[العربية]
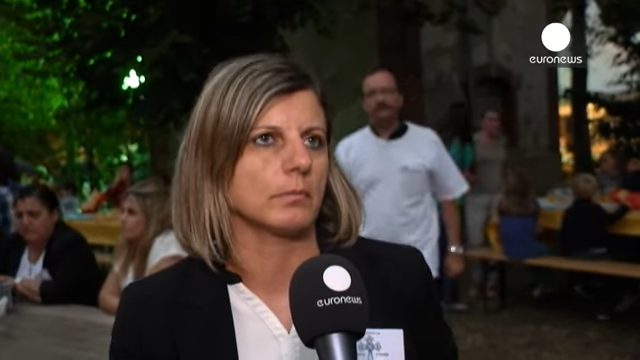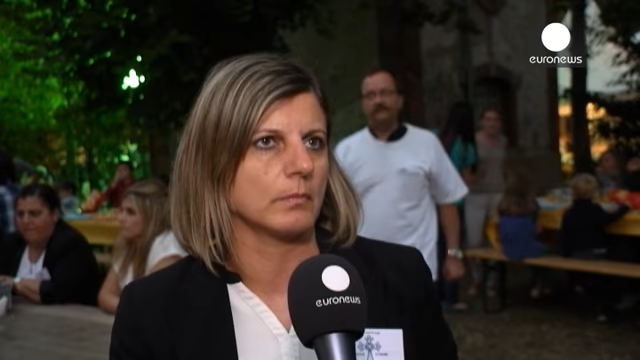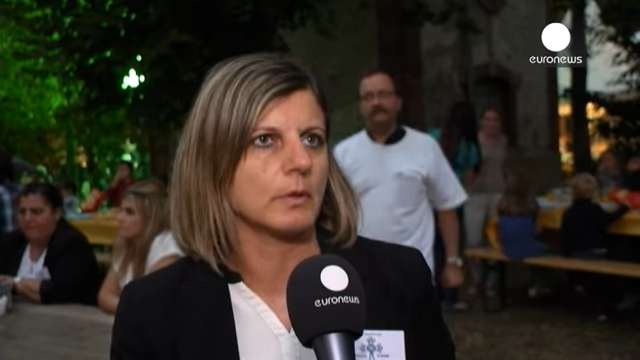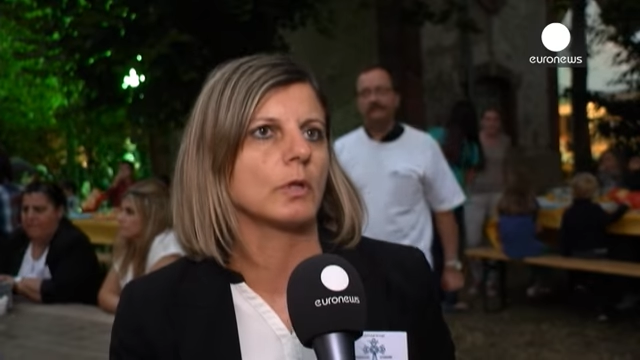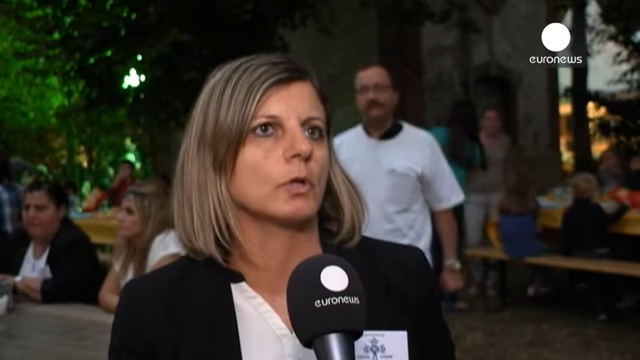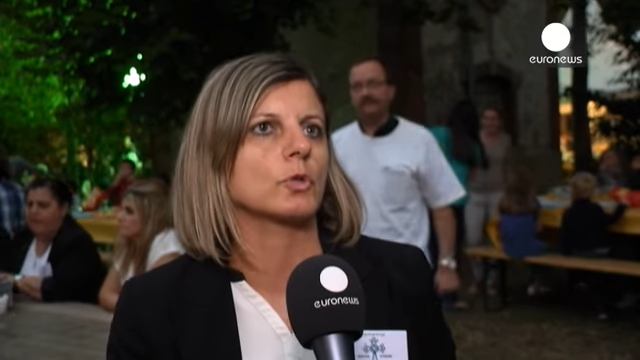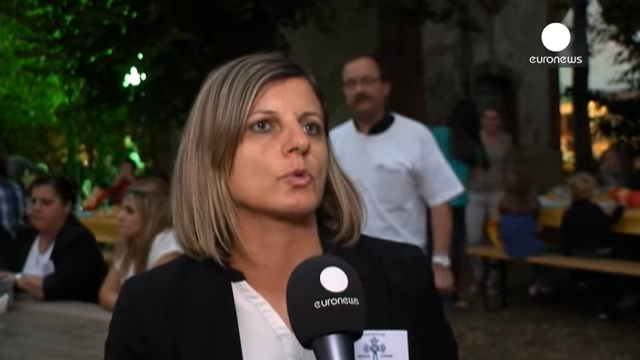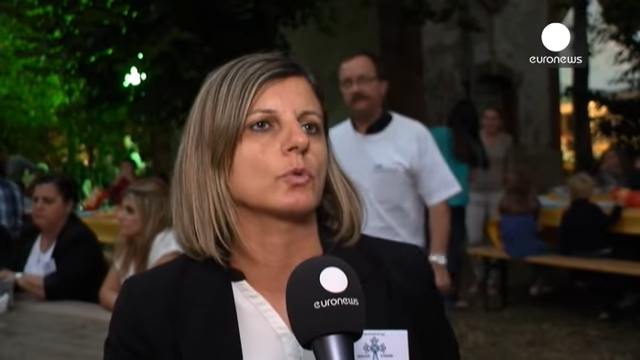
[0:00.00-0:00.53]

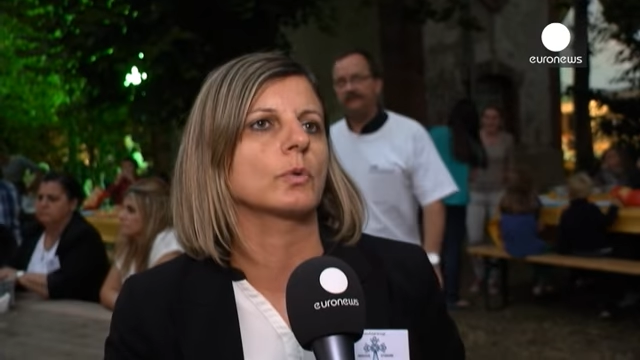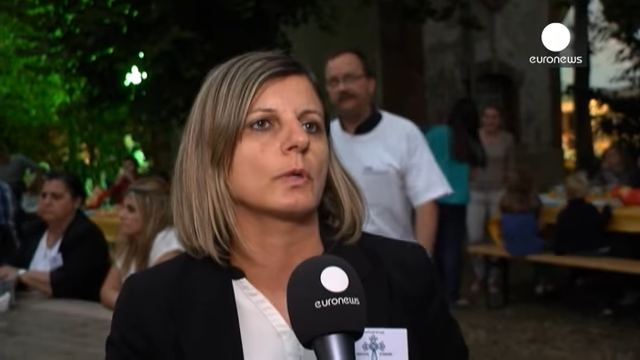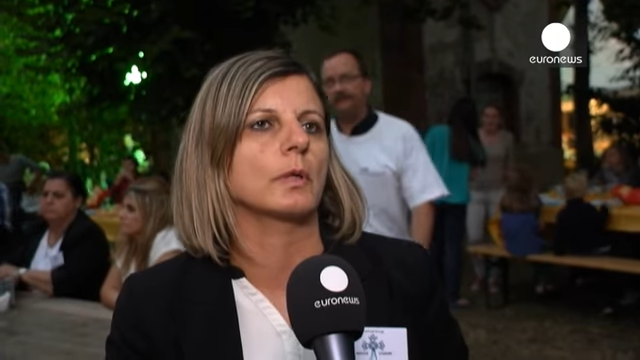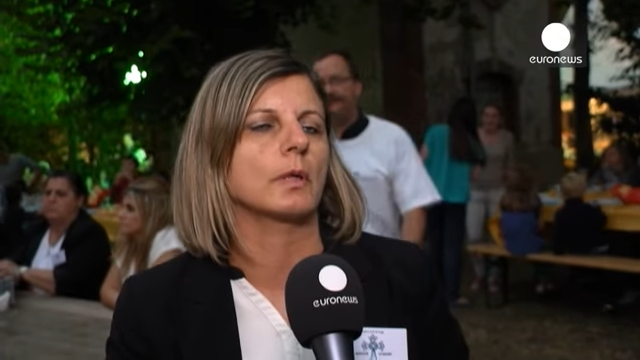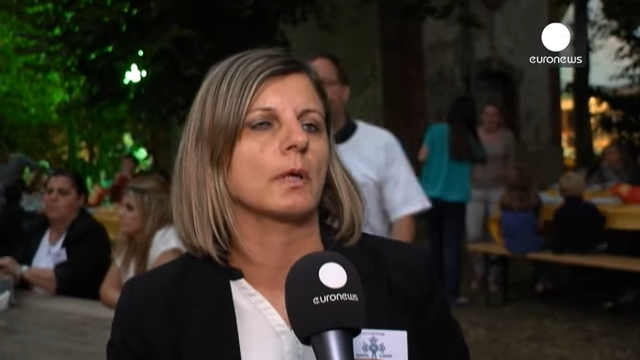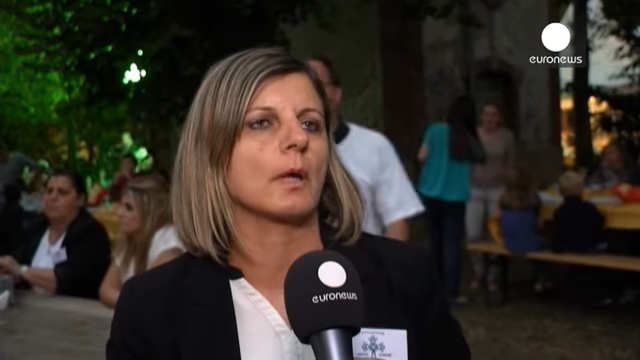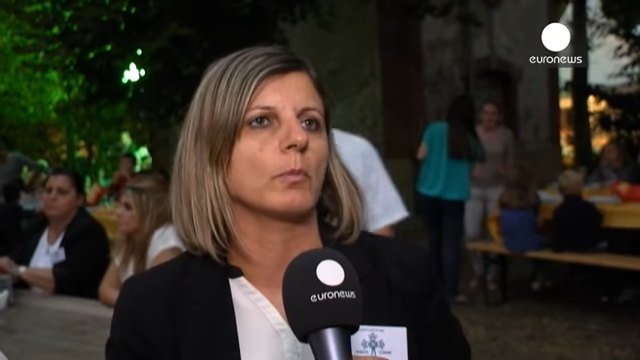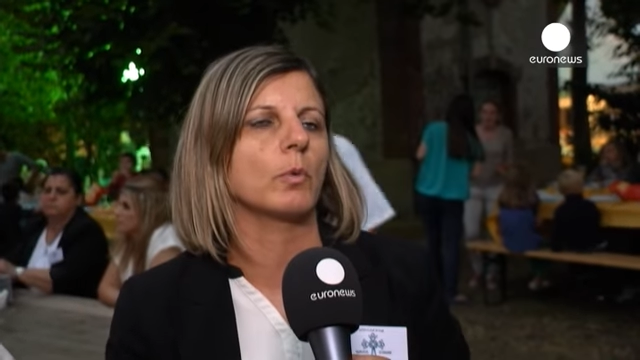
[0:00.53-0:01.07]
يعيشون
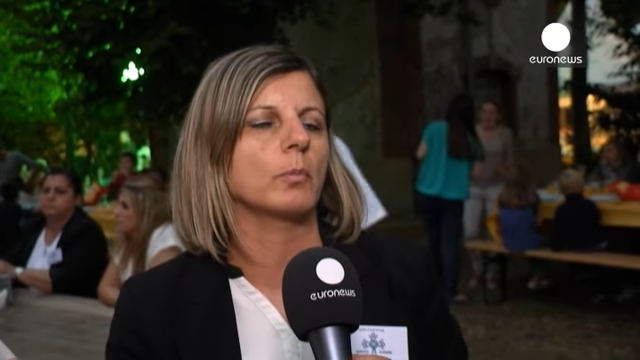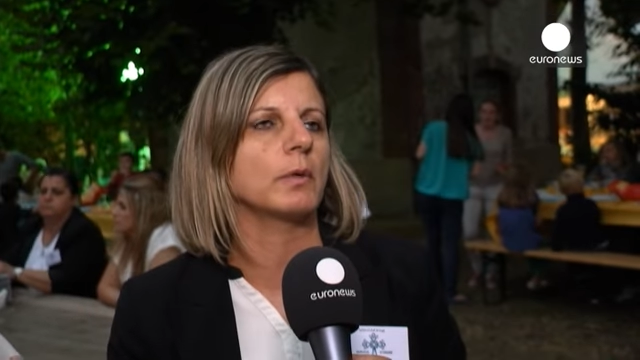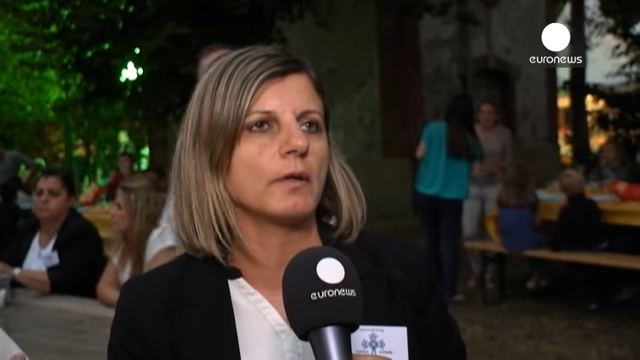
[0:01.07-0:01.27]
يمهم